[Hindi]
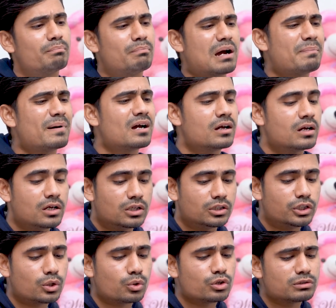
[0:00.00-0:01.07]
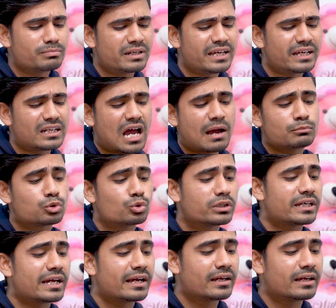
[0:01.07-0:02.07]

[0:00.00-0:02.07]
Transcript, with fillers: पापा देखो इसमें ना एक नाम छूट गया